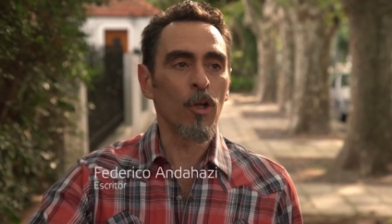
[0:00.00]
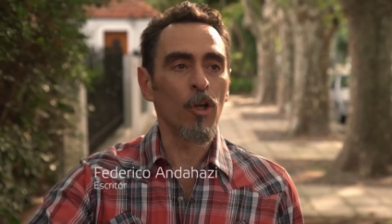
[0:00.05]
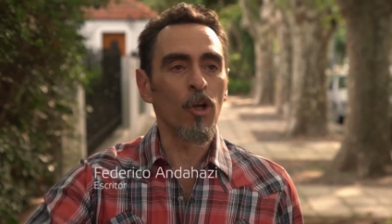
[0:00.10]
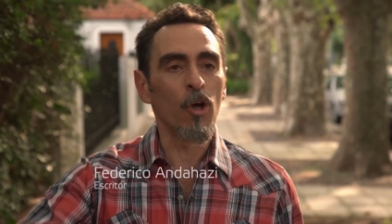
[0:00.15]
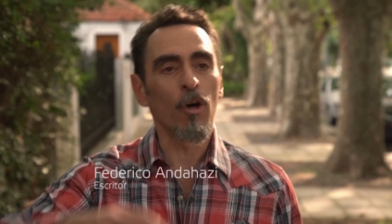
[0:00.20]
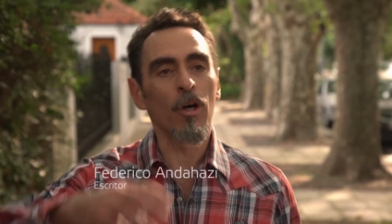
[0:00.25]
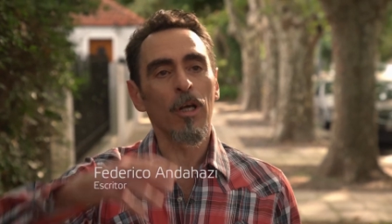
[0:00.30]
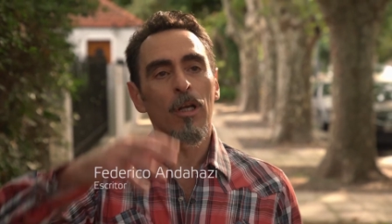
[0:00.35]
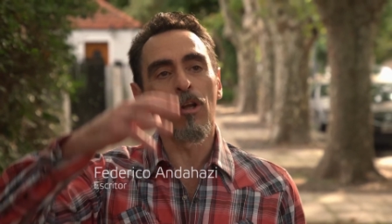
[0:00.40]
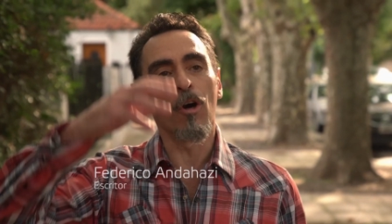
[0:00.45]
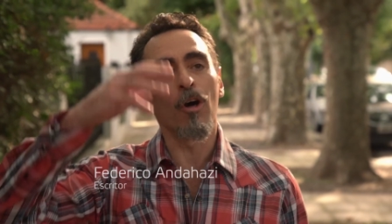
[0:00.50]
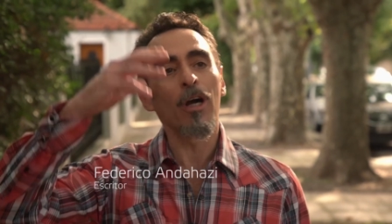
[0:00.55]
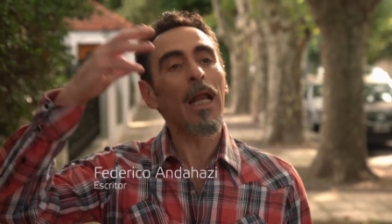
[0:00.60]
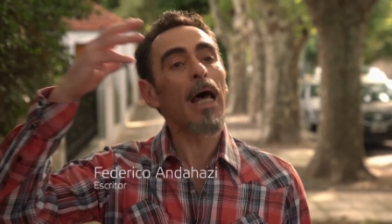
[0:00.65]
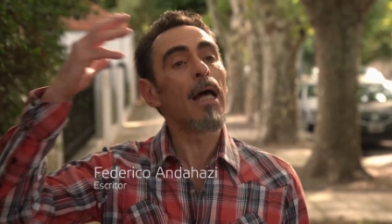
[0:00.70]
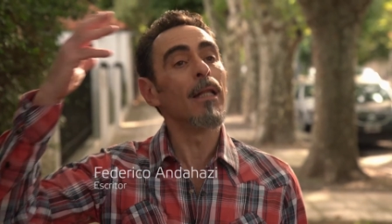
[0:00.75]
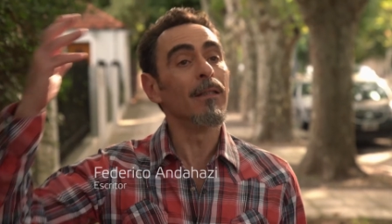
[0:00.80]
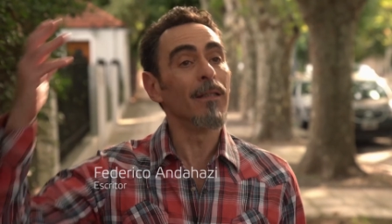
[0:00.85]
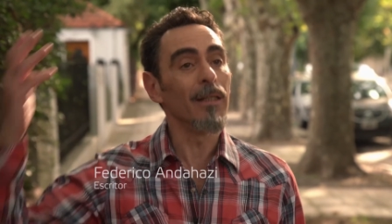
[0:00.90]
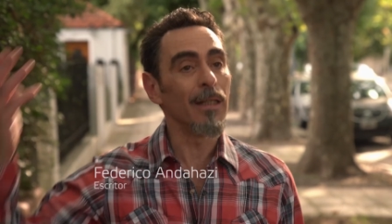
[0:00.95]
los,
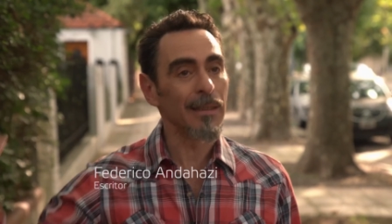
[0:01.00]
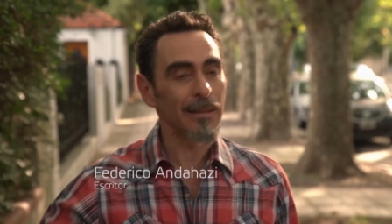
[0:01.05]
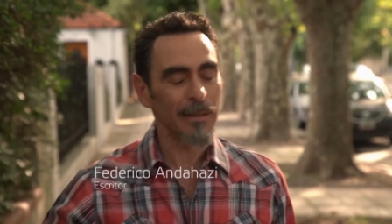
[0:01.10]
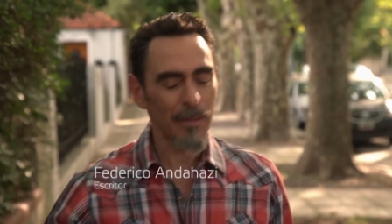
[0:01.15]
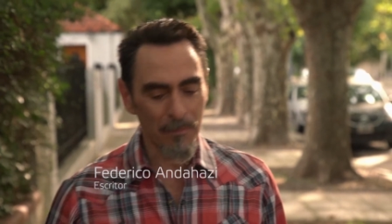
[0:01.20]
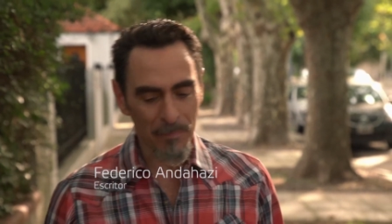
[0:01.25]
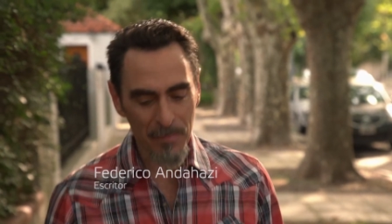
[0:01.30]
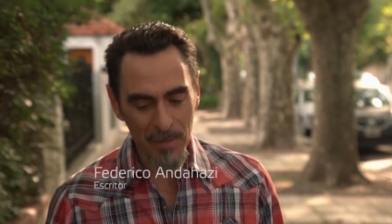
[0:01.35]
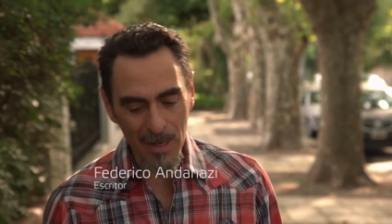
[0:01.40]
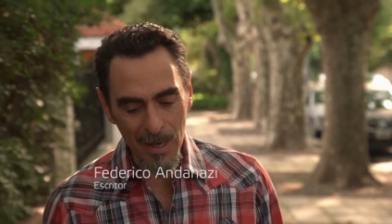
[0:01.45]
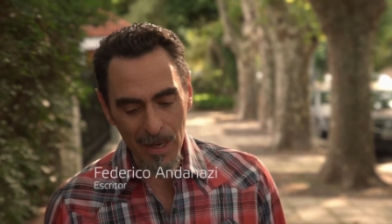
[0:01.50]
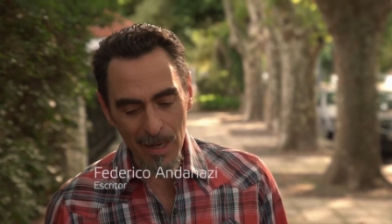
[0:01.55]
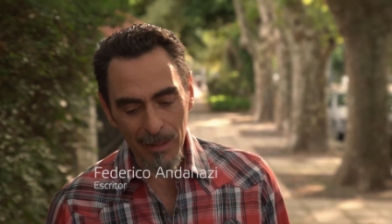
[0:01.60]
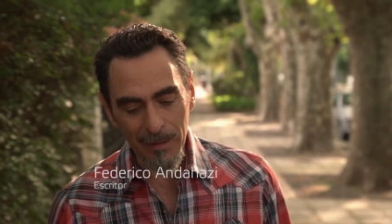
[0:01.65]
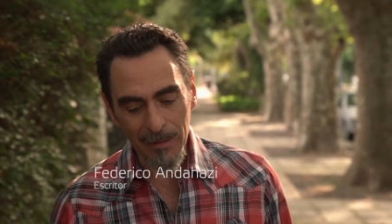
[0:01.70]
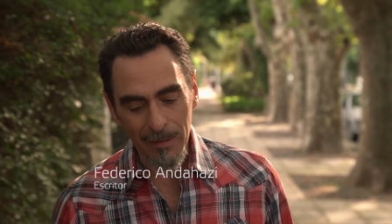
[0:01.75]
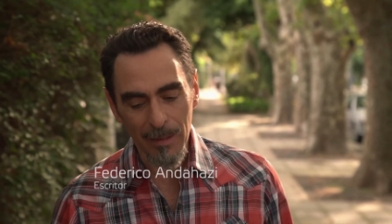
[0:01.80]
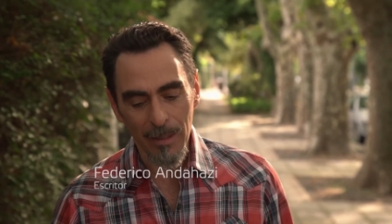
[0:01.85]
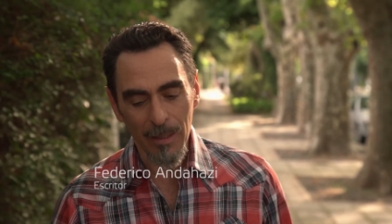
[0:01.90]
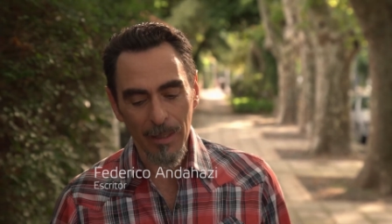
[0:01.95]
grandes
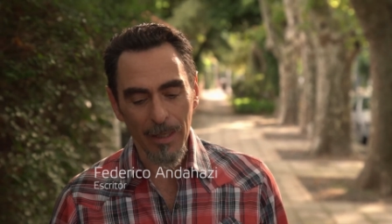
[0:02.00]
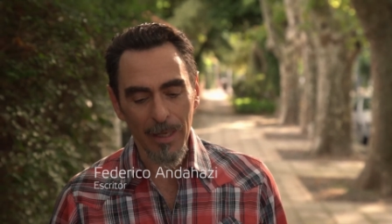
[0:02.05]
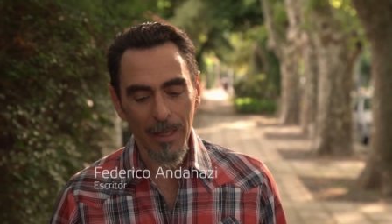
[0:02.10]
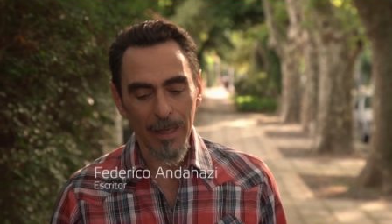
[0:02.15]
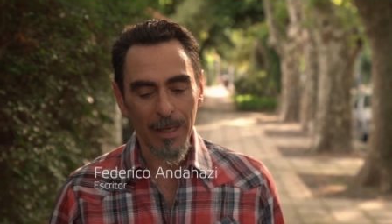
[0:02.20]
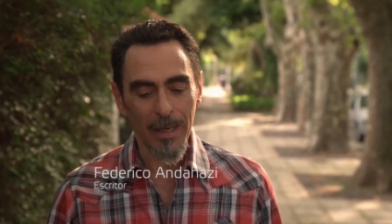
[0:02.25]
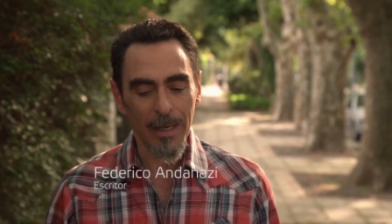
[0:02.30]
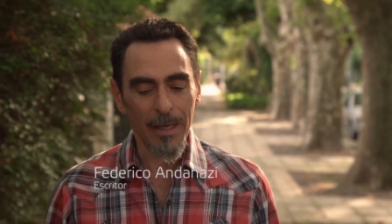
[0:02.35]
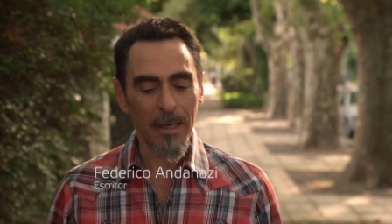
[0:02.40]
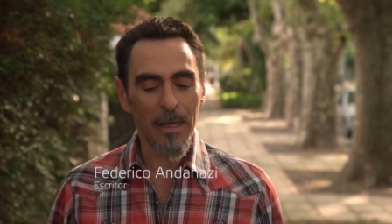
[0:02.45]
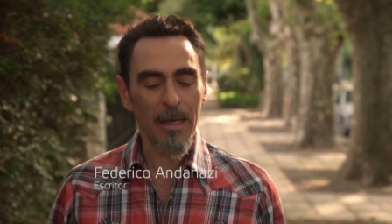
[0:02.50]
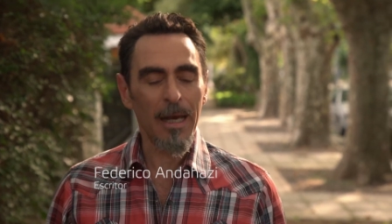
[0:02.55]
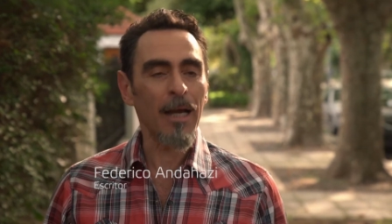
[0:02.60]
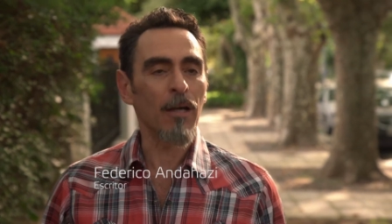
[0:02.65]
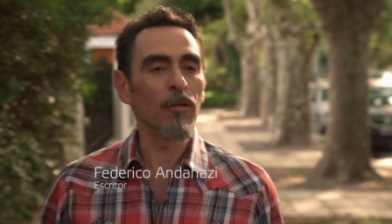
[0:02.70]
este,